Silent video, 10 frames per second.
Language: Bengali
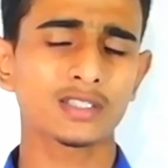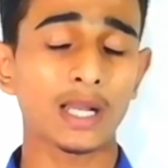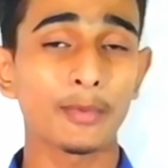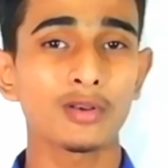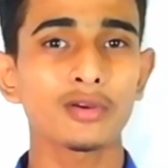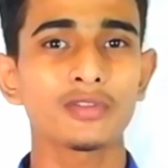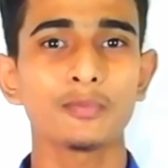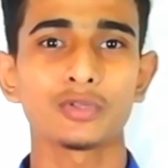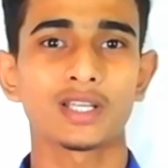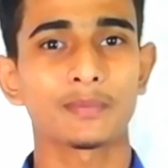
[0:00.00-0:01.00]
সামান্য কিছু
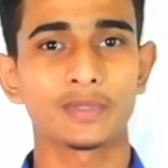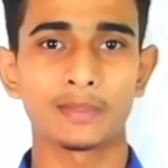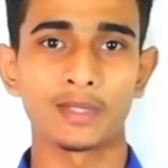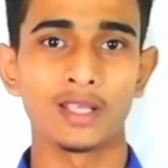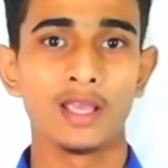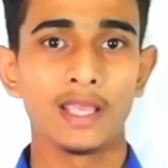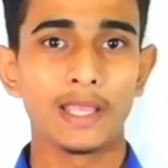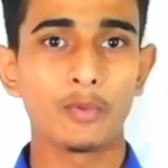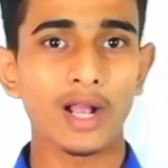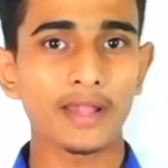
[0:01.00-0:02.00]
প্রতিকার পেতে পারি
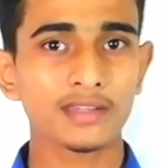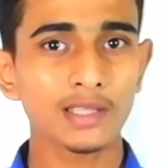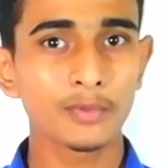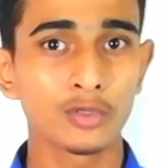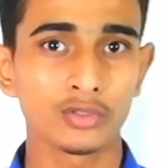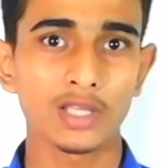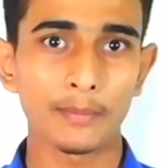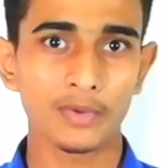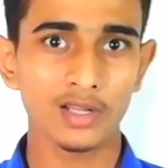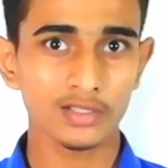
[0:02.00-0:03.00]
এবং আজকের ভিডিওতে
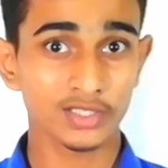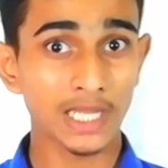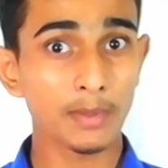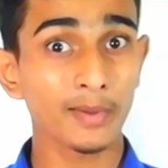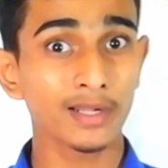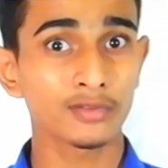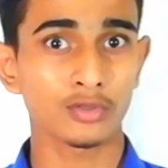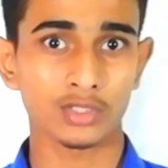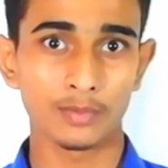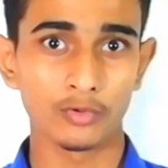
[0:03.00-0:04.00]
আমরা সেই ব্যাপারে কিছু
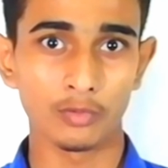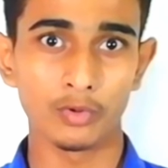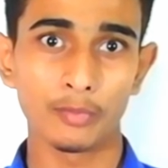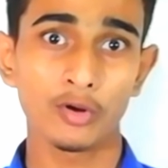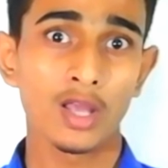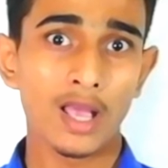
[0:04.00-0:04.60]
কথা বলবো এবং